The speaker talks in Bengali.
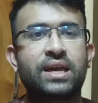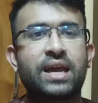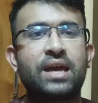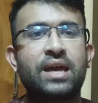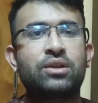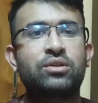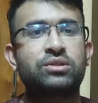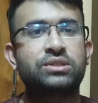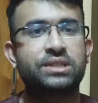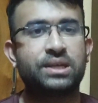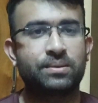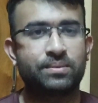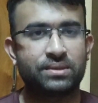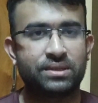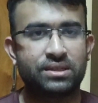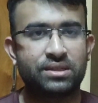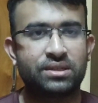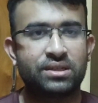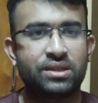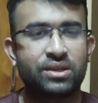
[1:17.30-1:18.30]
কেন
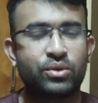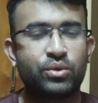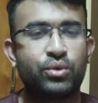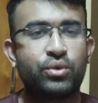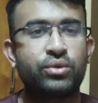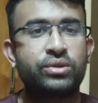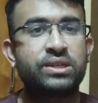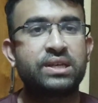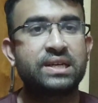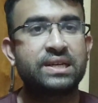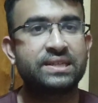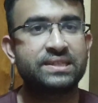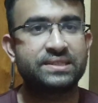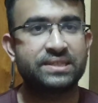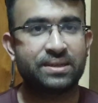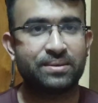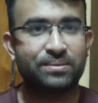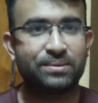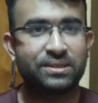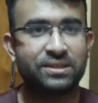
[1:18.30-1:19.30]
যাবেন কোথায়
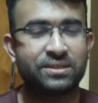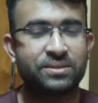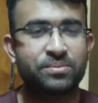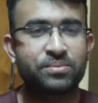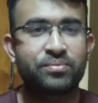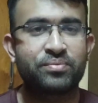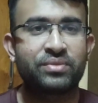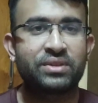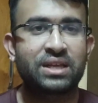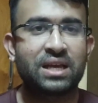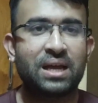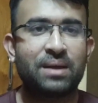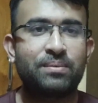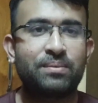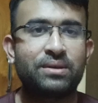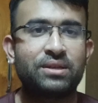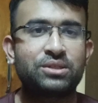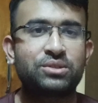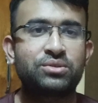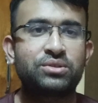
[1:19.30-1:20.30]
যাবেন
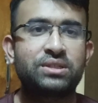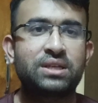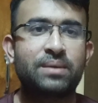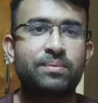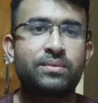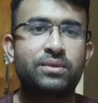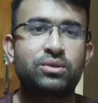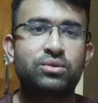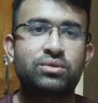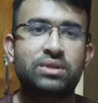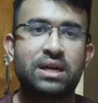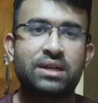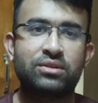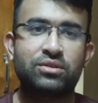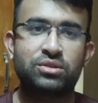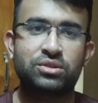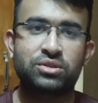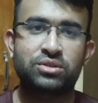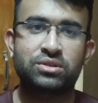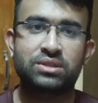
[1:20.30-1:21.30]
আবার যদি আপনার কোনো
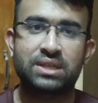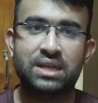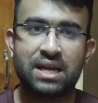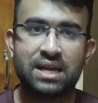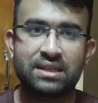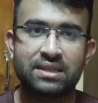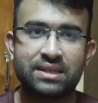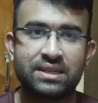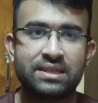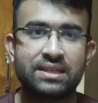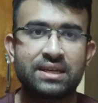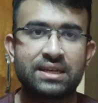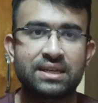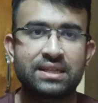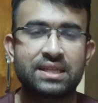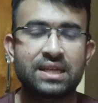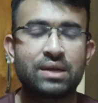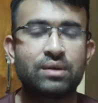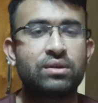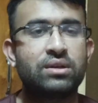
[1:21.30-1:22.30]
আত্মীয় স্বজন না থেকে
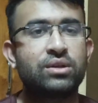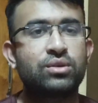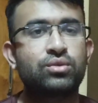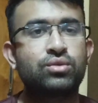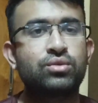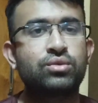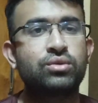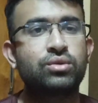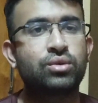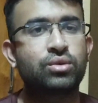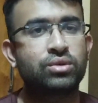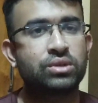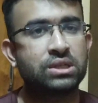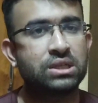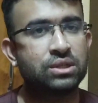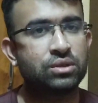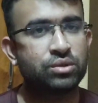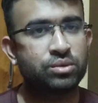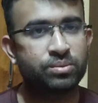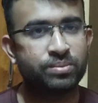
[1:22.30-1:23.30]
থাকে তাহলে কোন
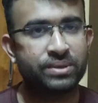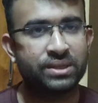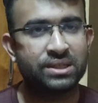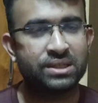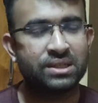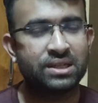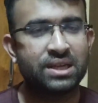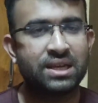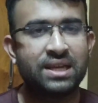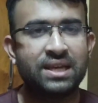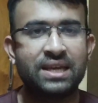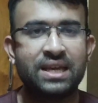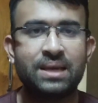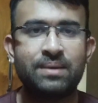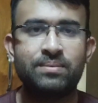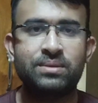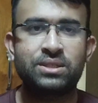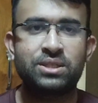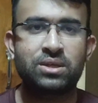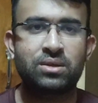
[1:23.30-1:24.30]
হোটেলে উঠবেন
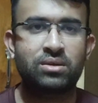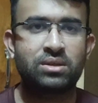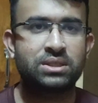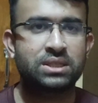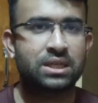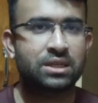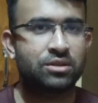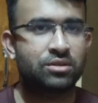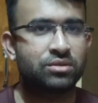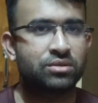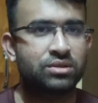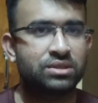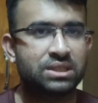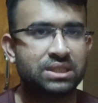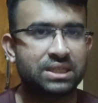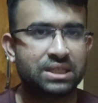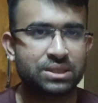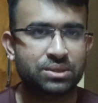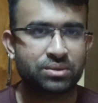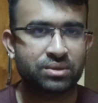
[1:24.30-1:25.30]
এই বিষয়গুলো সাধারণত
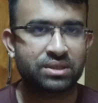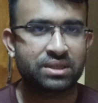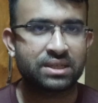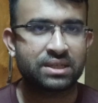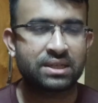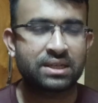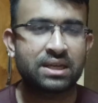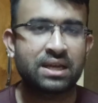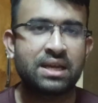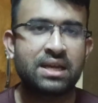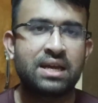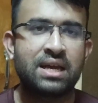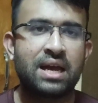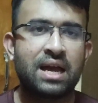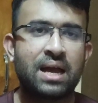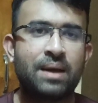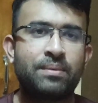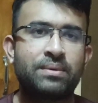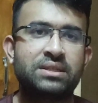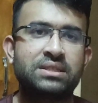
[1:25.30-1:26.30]
জিজ্ঞেস করে থাকে
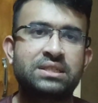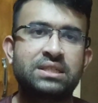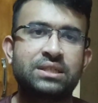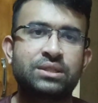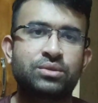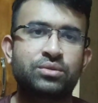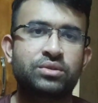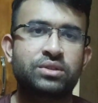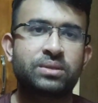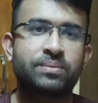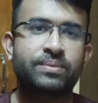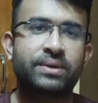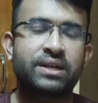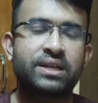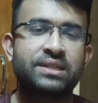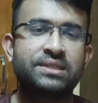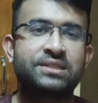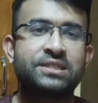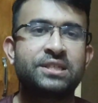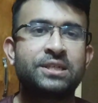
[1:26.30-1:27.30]
আবার জিজ্ঞেস করতে
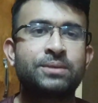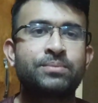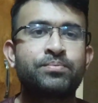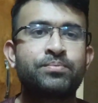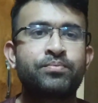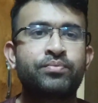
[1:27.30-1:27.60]
পারে যে